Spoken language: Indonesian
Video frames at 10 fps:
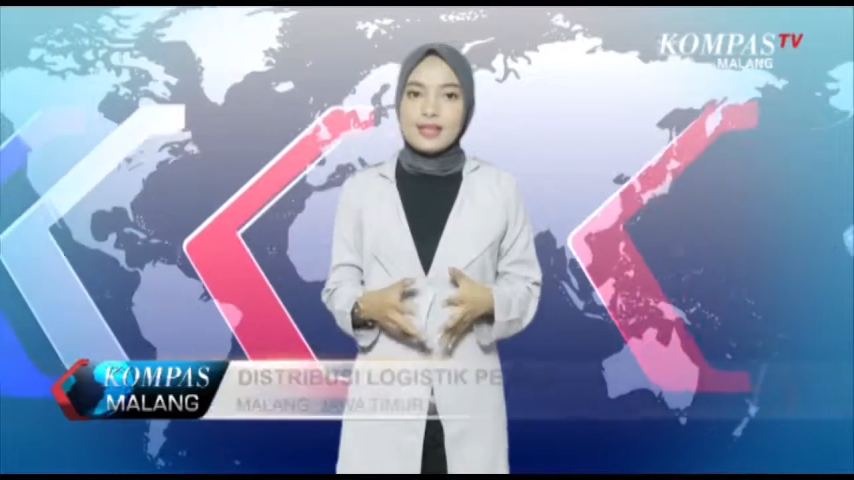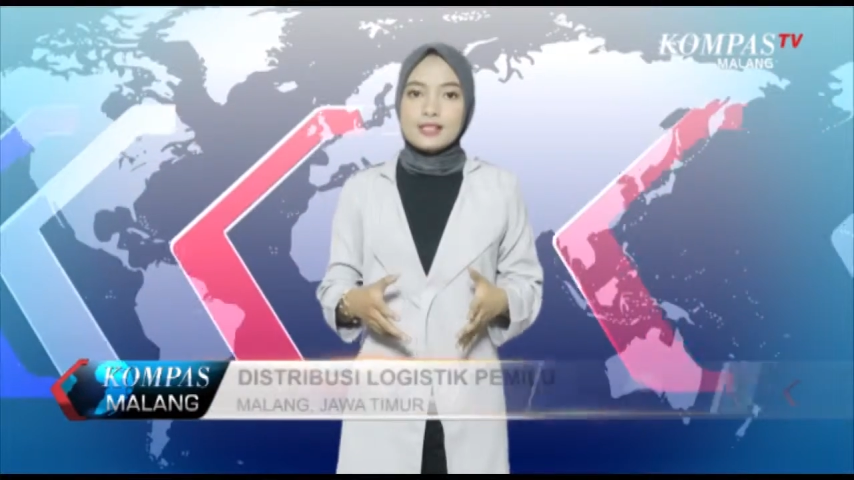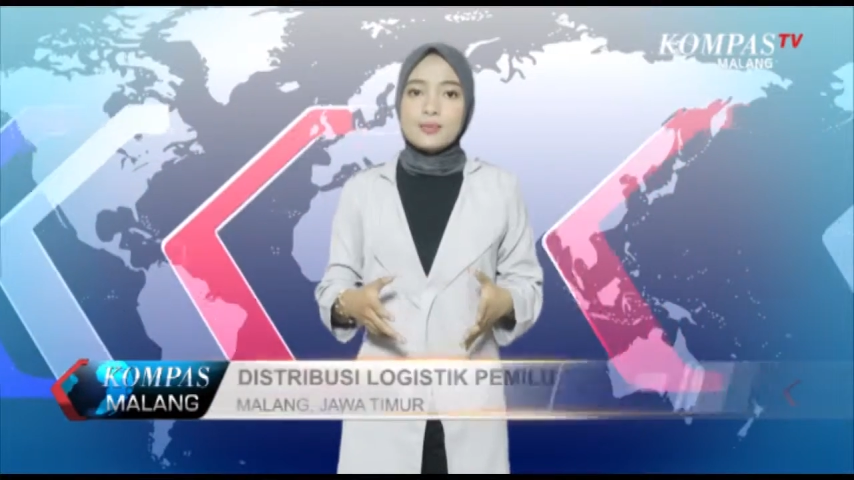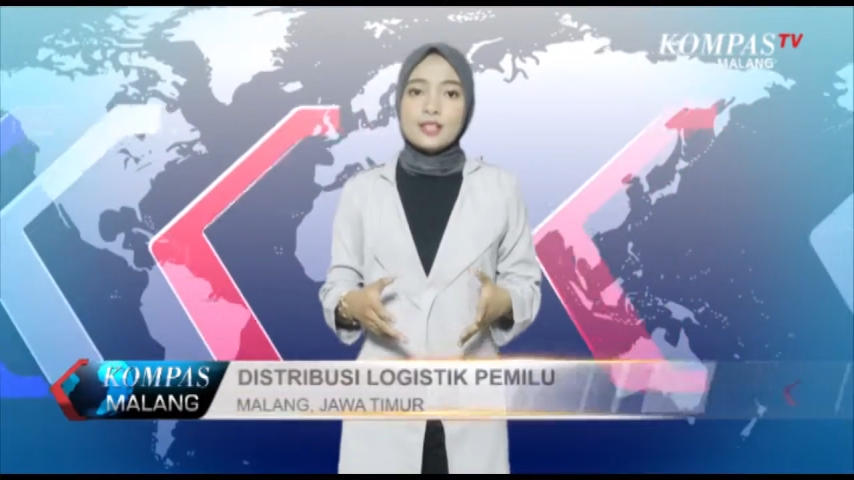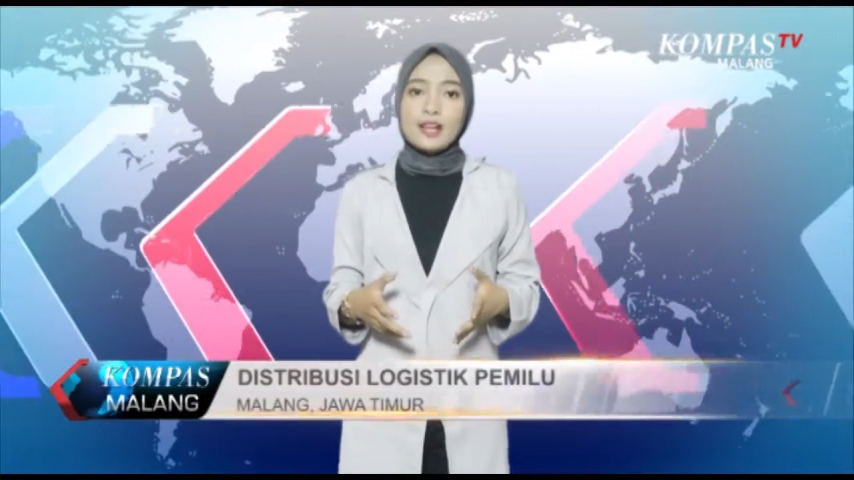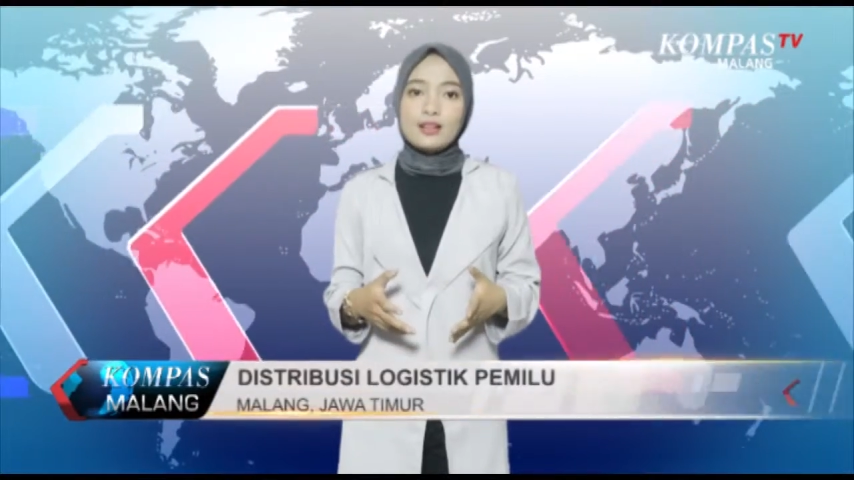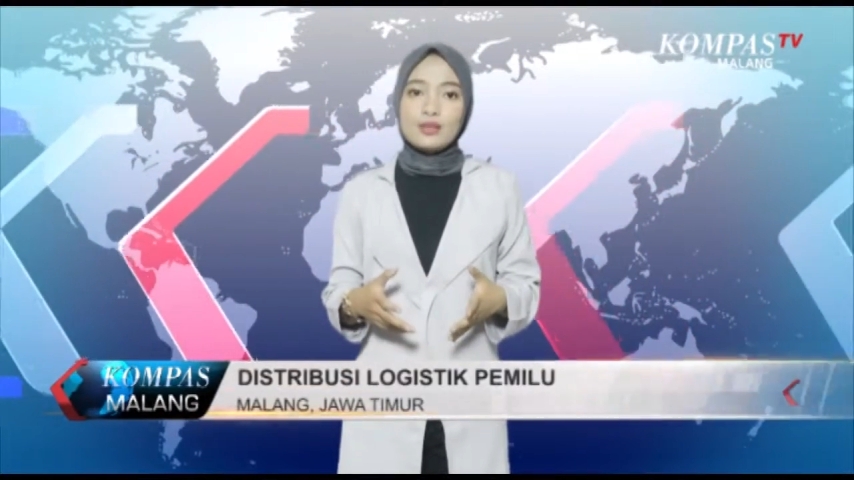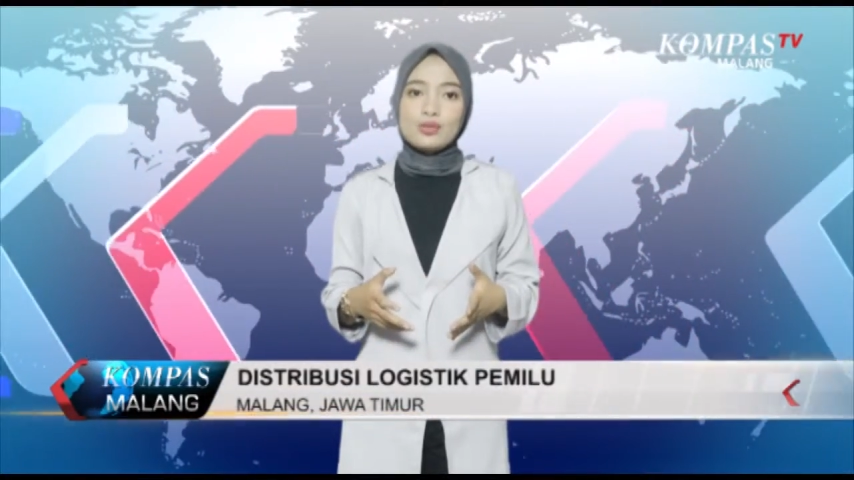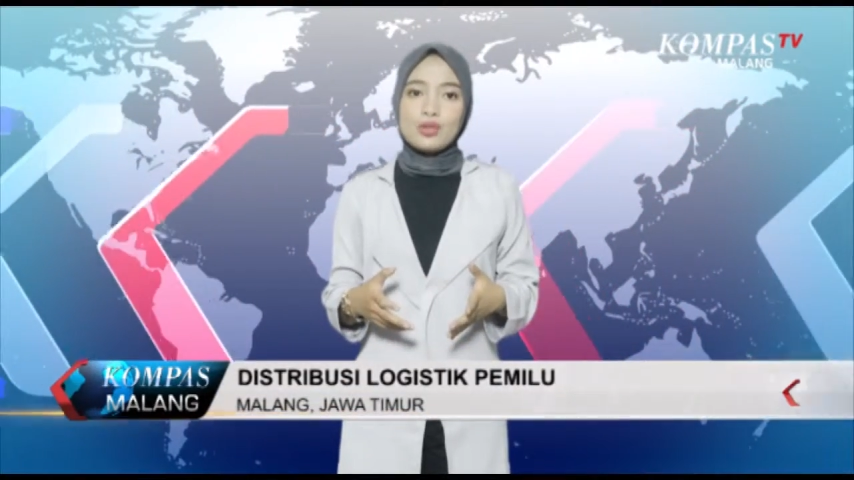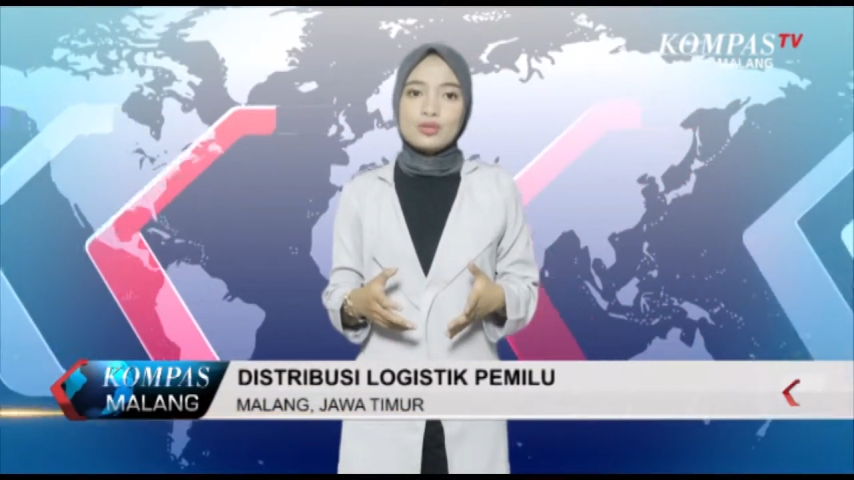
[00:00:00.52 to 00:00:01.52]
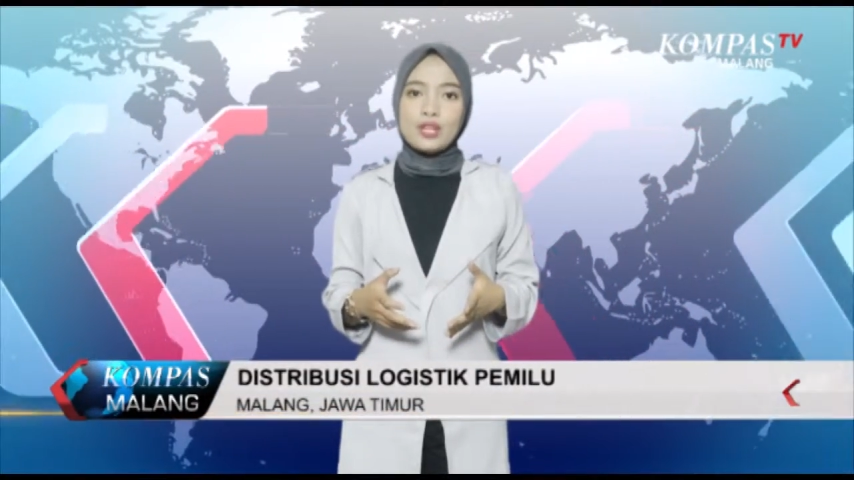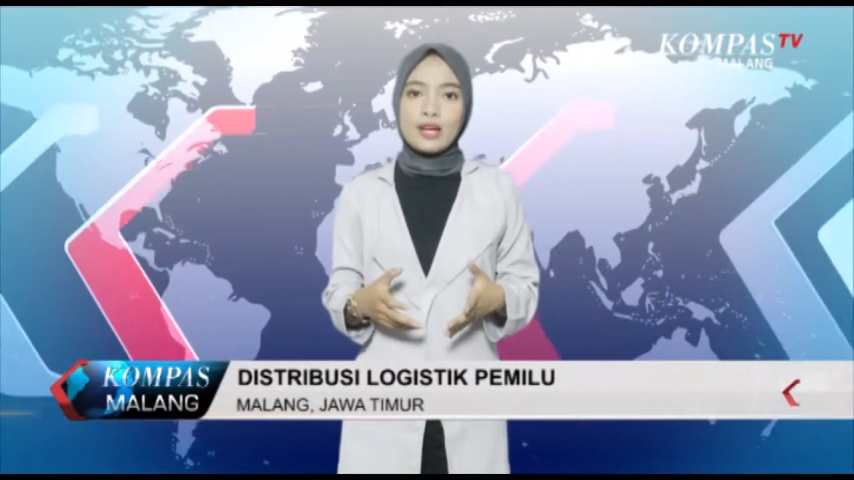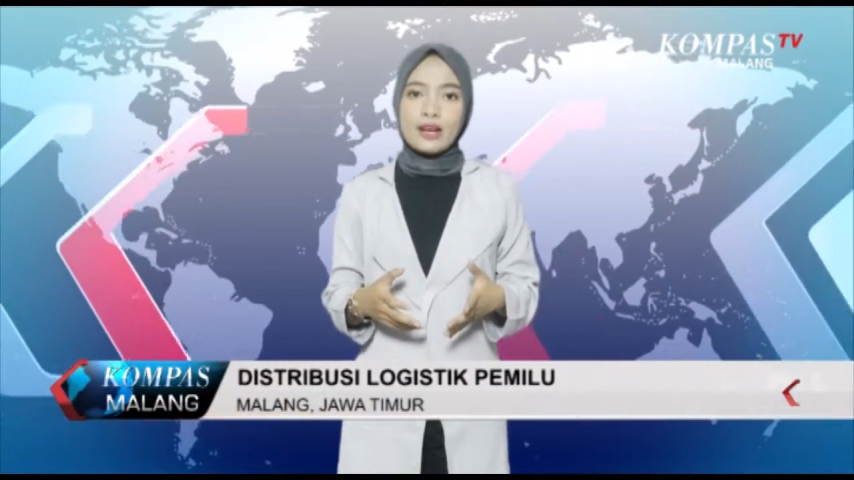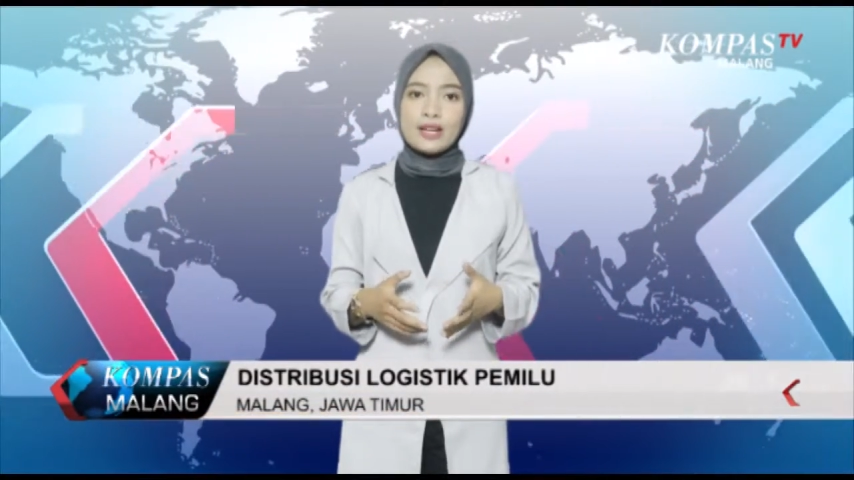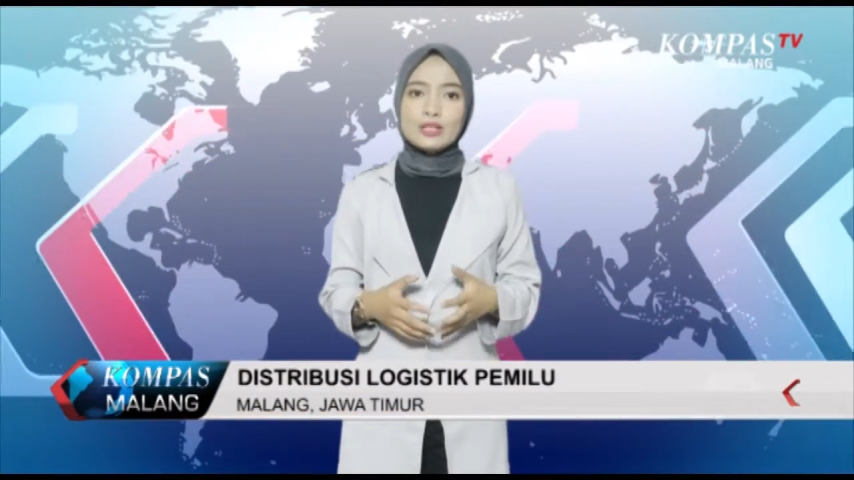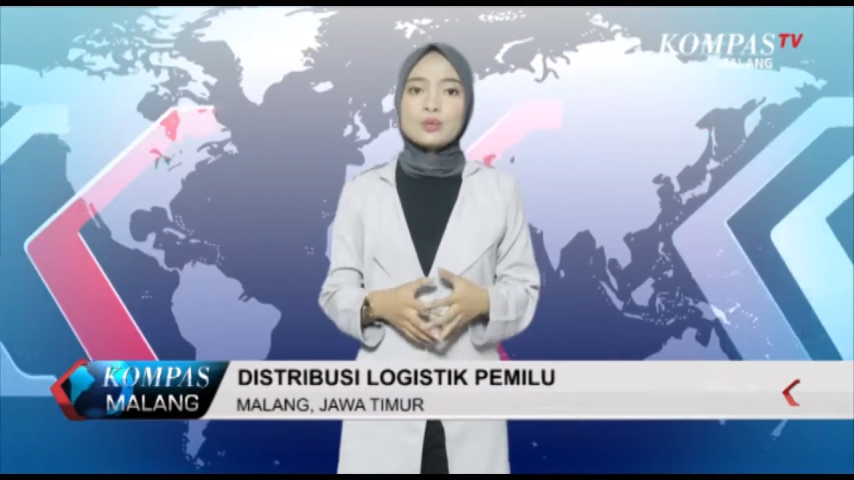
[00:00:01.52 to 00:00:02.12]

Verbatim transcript: Sementara itu, saudara,